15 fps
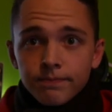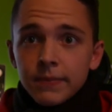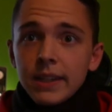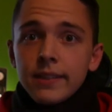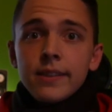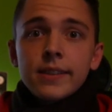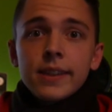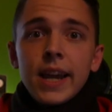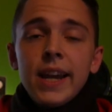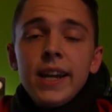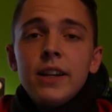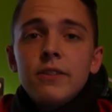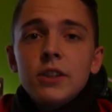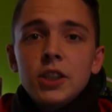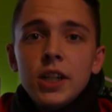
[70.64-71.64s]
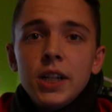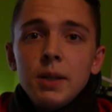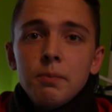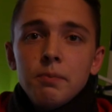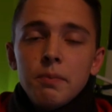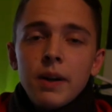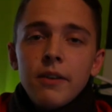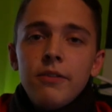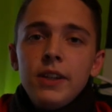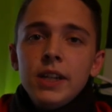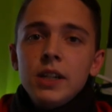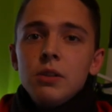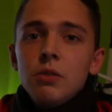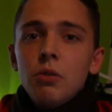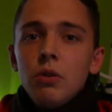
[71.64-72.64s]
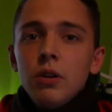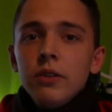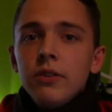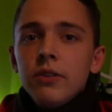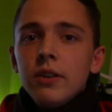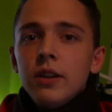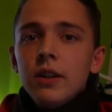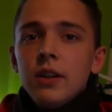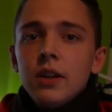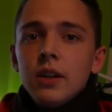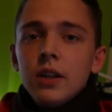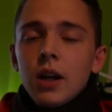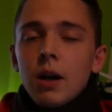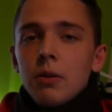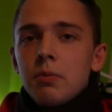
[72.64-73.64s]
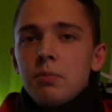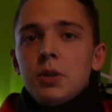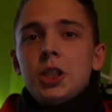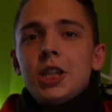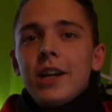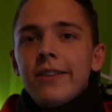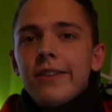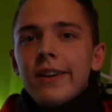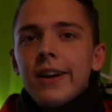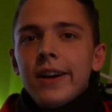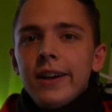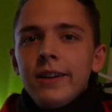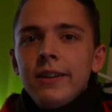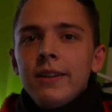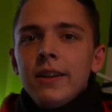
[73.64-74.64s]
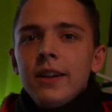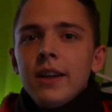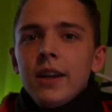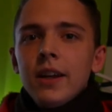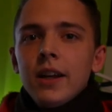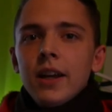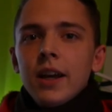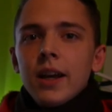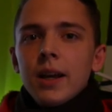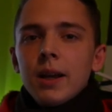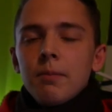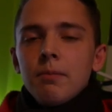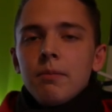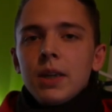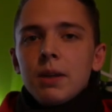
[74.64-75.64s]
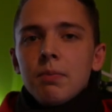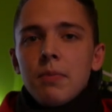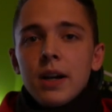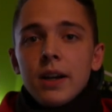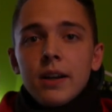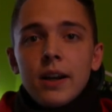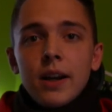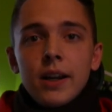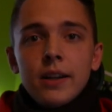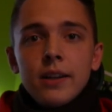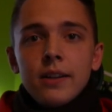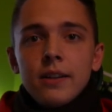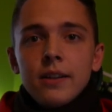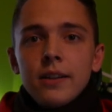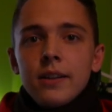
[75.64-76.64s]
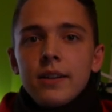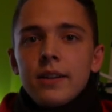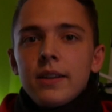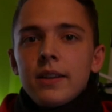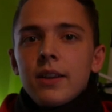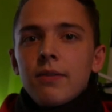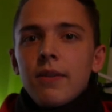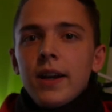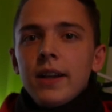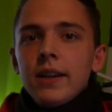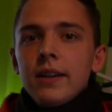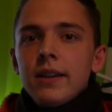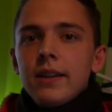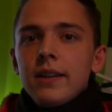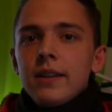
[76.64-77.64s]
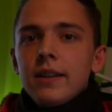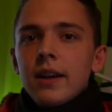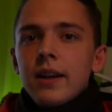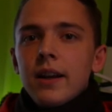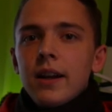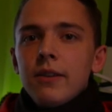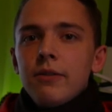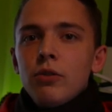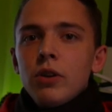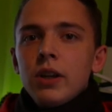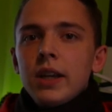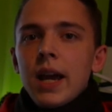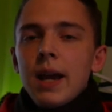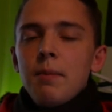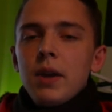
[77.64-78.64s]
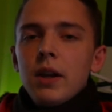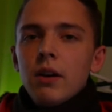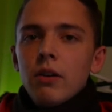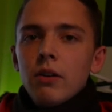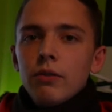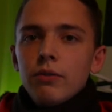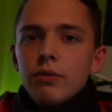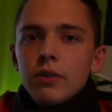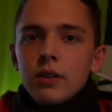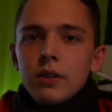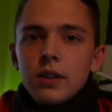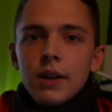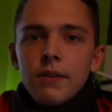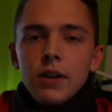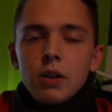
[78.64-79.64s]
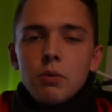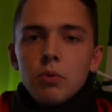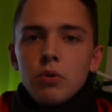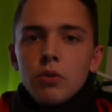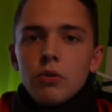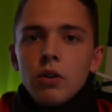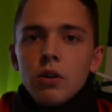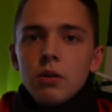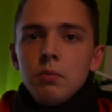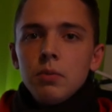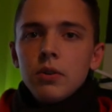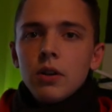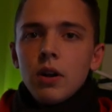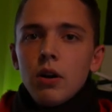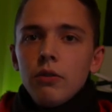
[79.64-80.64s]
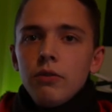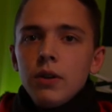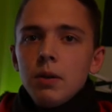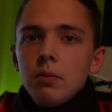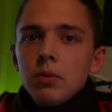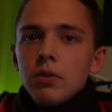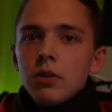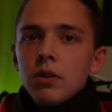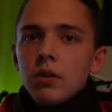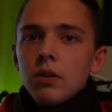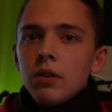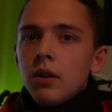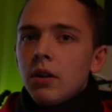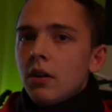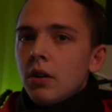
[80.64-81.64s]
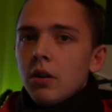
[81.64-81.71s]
ist das Gehate wahrscheinlich bei vielen groß, aber ist mir scheißegal. Ähm, ich mache einen zweiten Kanal für Gaming auf. Da werde ich ein bisschen zocken, ein bisschen aufnehmen, ein bisschen